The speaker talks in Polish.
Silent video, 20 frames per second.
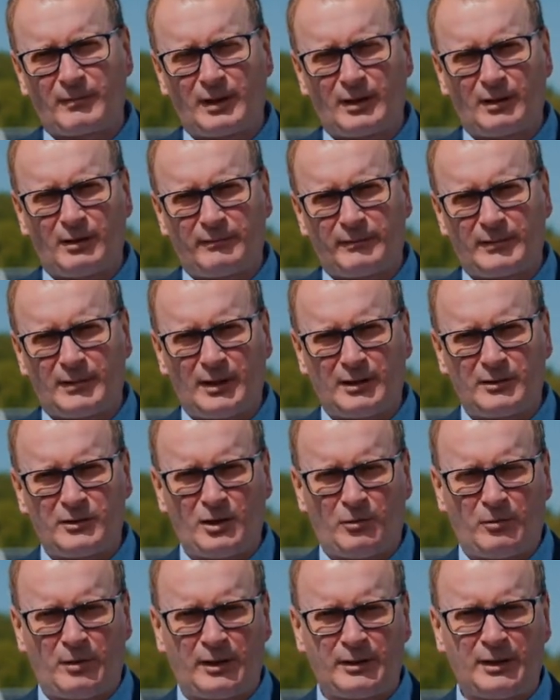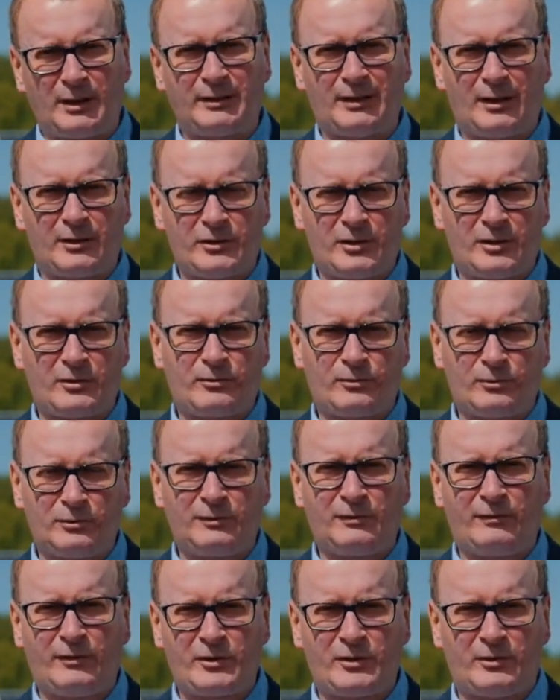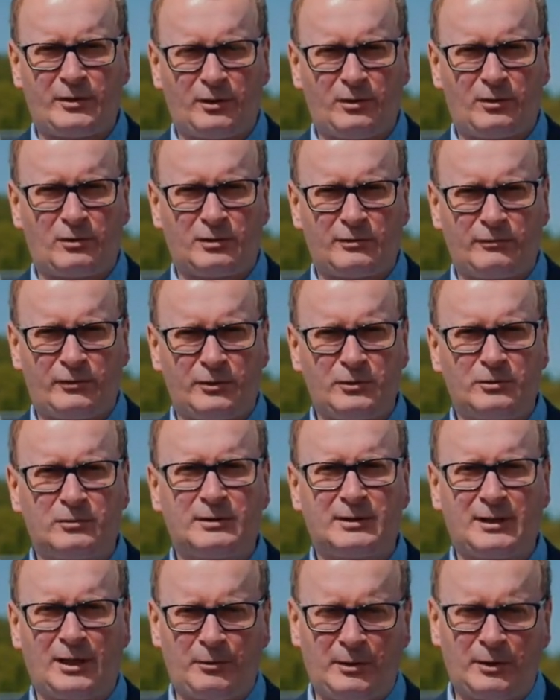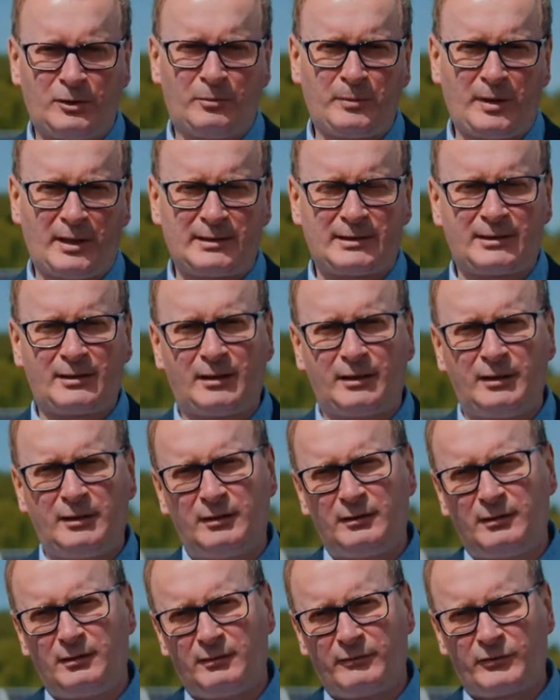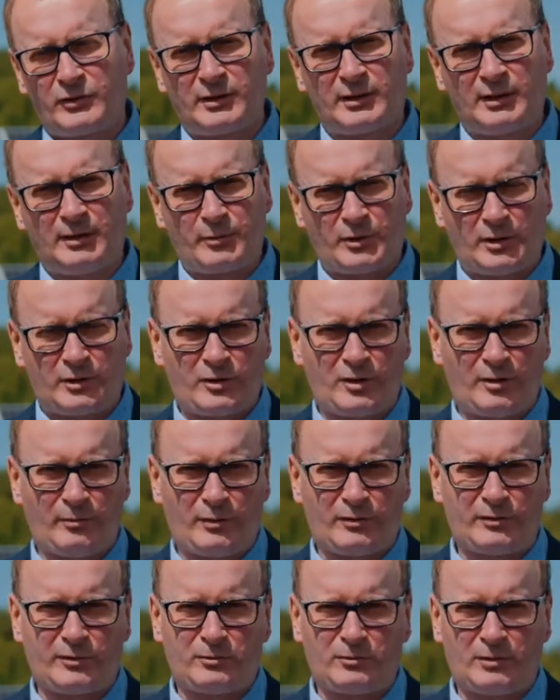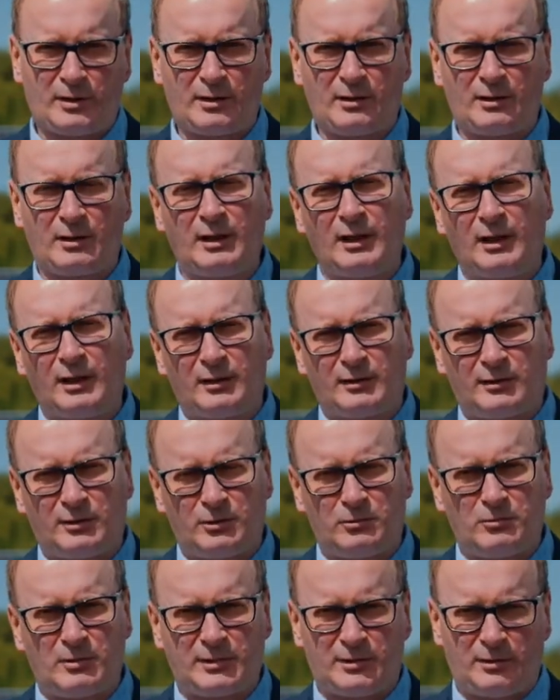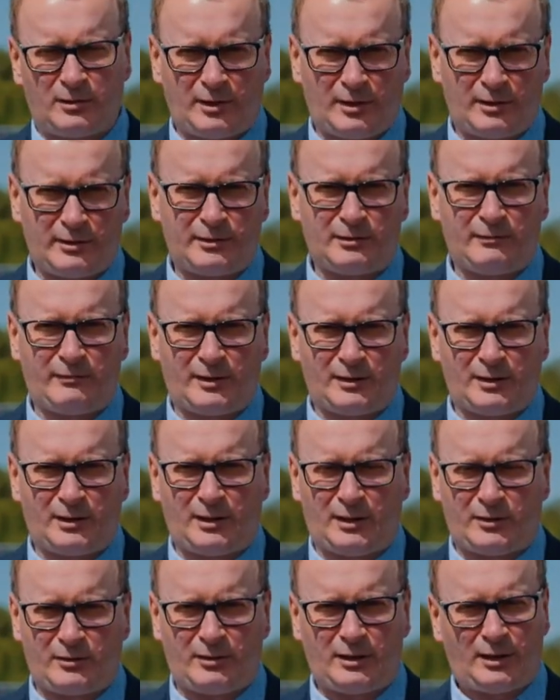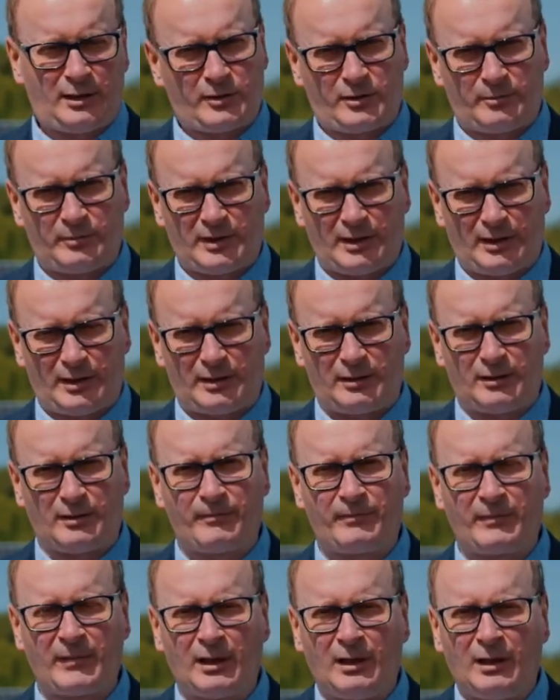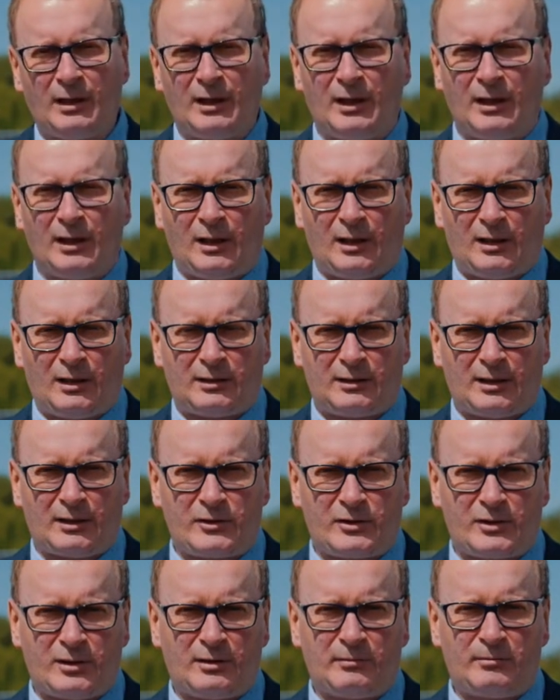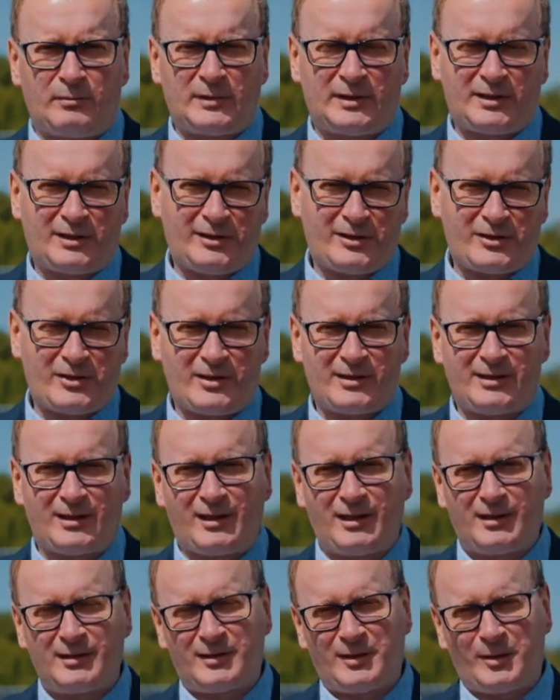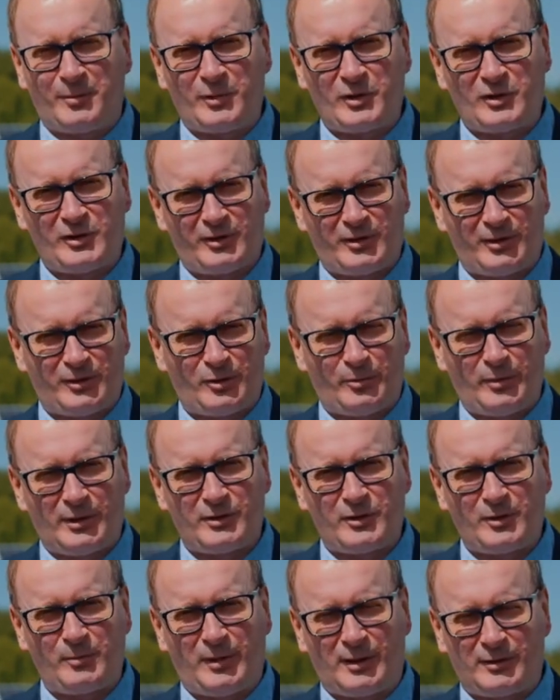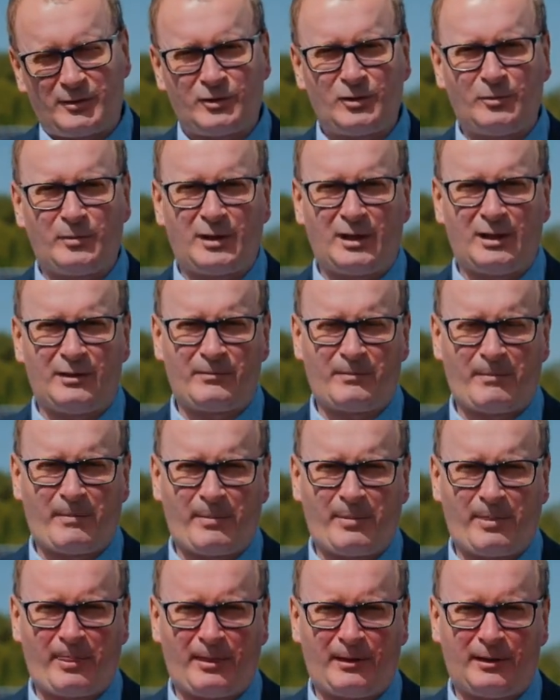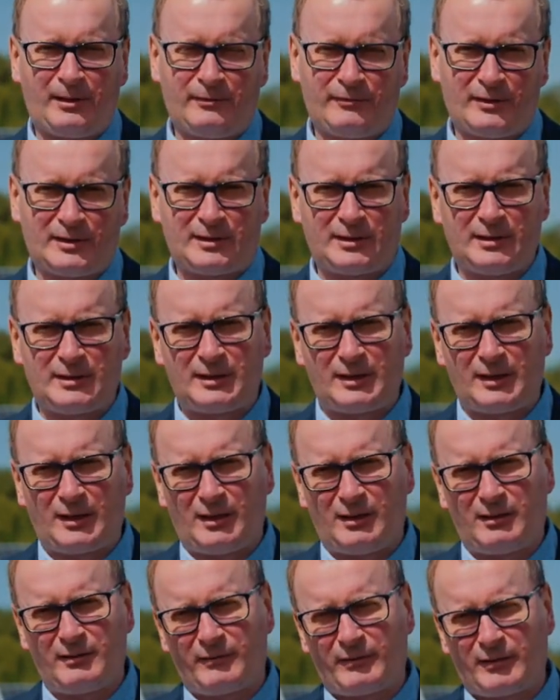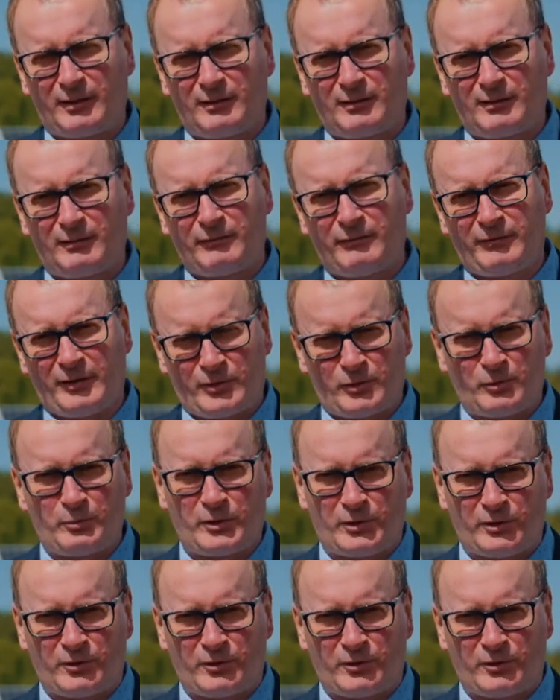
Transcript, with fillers: mm, te działania na rzecz zrównoważonego rozwoju całego miasta i wszystkich przedsiębiorstw, które są zlokalizowane na, na naszym terenie. Także serdecznie zachęcam, myślę, że to będzie bardzo dobra inwestycja e, w Waszą